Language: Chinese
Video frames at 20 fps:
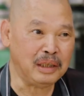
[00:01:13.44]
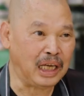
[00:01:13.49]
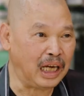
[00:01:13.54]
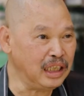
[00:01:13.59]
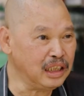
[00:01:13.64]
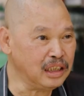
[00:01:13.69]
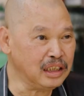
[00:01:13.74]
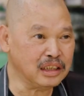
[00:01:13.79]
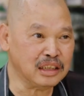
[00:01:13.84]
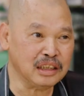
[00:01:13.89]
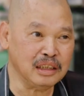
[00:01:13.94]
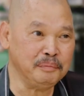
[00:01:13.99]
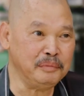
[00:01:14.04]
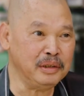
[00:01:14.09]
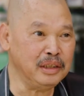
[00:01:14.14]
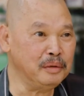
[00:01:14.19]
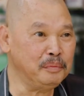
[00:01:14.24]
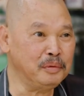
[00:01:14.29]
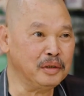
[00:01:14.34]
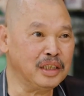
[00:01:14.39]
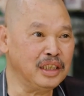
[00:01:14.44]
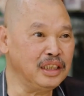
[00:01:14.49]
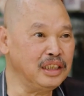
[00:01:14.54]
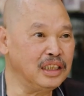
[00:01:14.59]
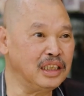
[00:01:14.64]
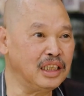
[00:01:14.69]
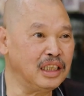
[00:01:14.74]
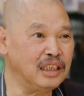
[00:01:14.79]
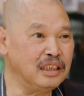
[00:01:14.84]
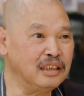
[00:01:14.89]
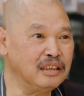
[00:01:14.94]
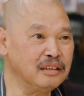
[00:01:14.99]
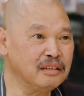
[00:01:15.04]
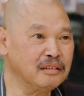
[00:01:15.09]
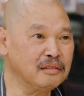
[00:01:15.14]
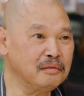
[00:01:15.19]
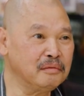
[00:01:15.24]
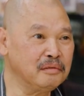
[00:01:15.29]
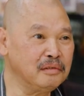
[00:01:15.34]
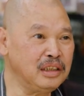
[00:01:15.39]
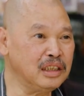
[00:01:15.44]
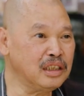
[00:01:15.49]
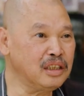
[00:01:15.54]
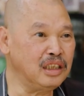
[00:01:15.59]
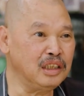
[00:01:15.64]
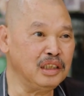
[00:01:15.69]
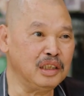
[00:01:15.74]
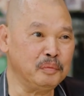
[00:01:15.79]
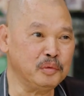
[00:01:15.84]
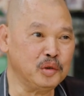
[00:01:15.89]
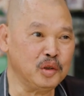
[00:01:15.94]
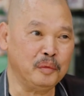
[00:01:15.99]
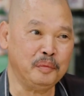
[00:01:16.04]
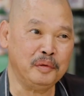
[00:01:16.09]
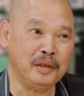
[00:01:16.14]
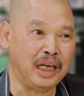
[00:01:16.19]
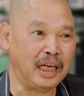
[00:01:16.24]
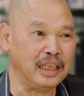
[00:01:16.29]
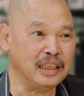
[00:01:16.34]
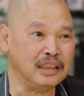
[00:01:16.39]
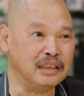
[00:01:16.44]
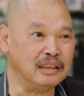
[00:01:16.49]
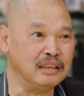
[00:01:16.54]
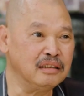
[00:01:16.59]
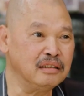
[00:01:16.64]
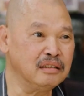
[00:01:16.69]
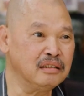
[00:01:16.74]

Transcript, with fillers: 哪一个生病都不可以的，一个人做不来的。